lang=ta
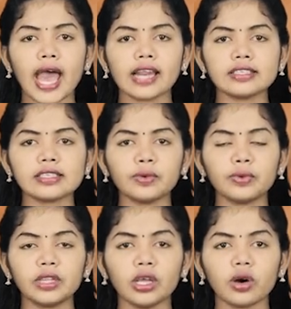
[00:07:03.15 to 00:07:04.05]
அரசு
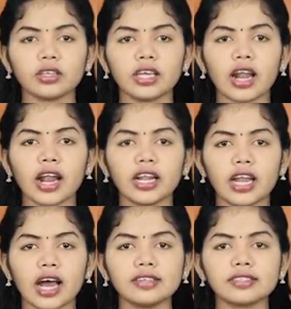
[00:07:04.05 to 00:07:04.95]
உத்தியோகத்தரான
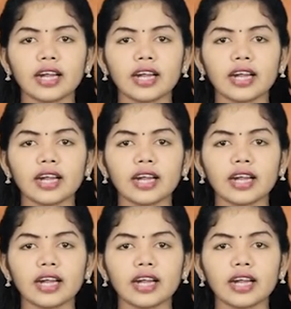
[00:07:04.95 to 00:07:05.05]
நான்